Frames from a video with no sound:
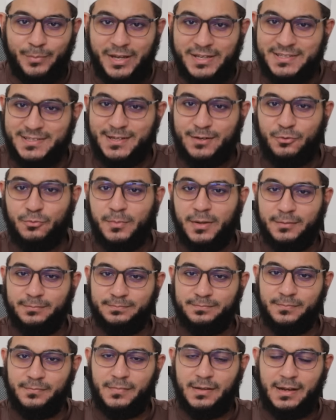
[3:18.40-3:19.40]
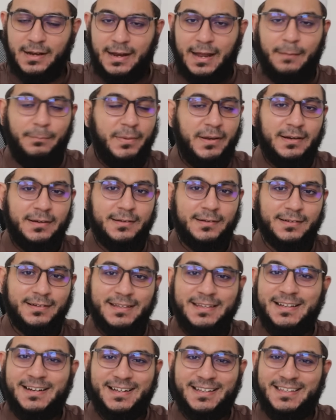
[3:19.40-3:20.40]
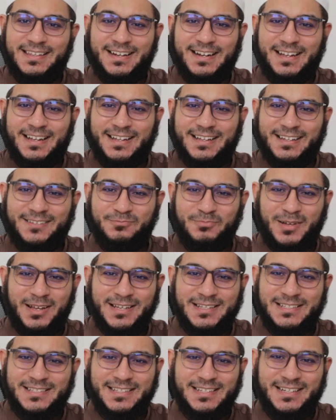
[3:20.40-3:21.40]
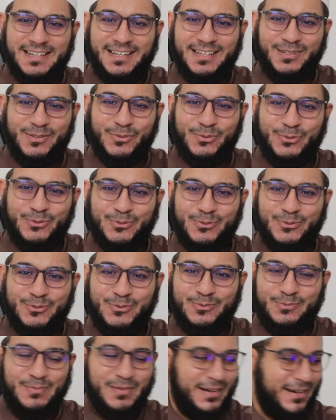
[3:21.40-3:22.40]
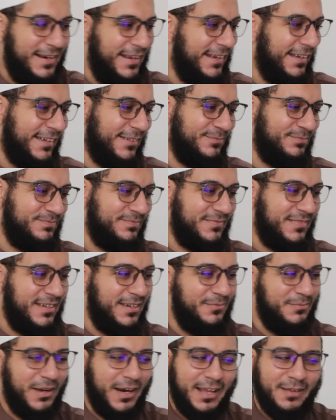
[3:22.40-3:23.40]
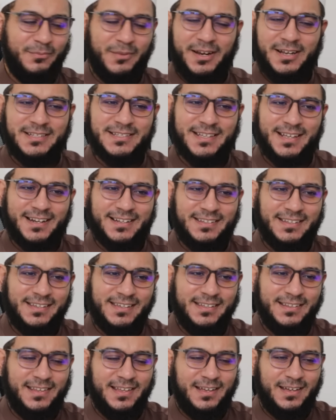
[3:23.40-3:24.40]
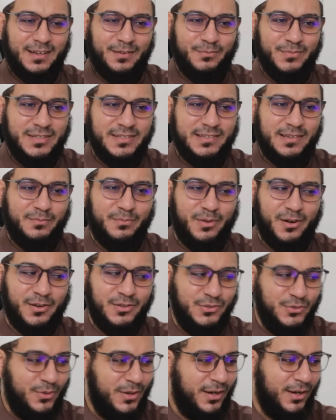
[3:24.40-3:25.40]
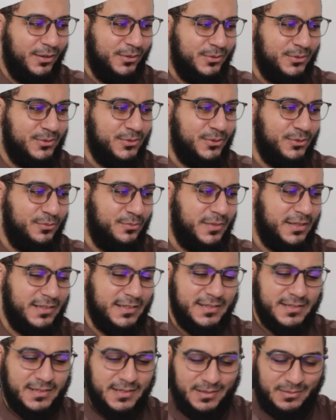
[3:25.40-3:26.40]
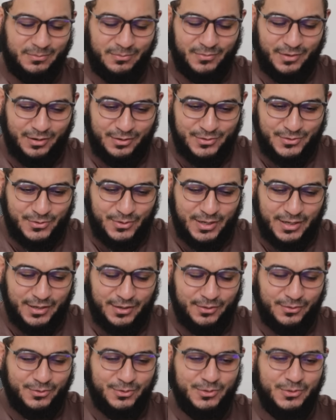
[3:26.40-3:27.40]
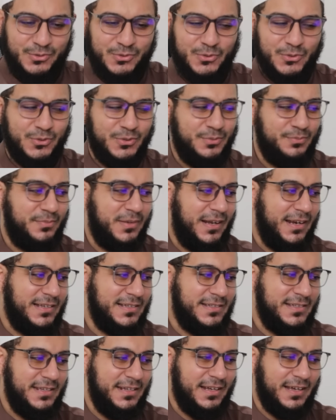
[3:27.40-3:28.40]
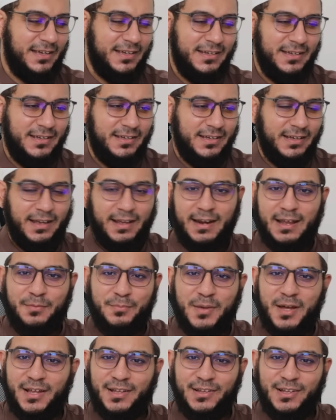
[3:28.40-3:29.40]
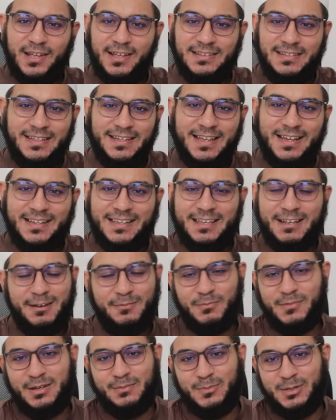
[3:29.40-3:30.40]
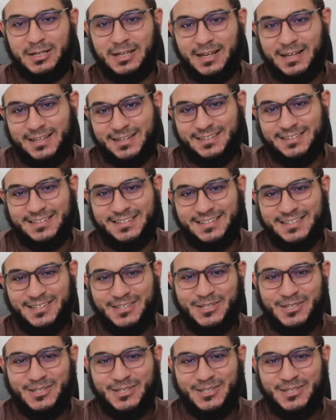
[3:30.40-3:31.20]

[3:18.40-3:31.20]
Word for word: Baik ya Umar, kapan kira-kira Palestina itu merdeka? Bagaimana caranya kita bisa berjuang untuk umat Islam, berjuang untuk Palestina? Kenapa Allah tidak kirim kemenangan?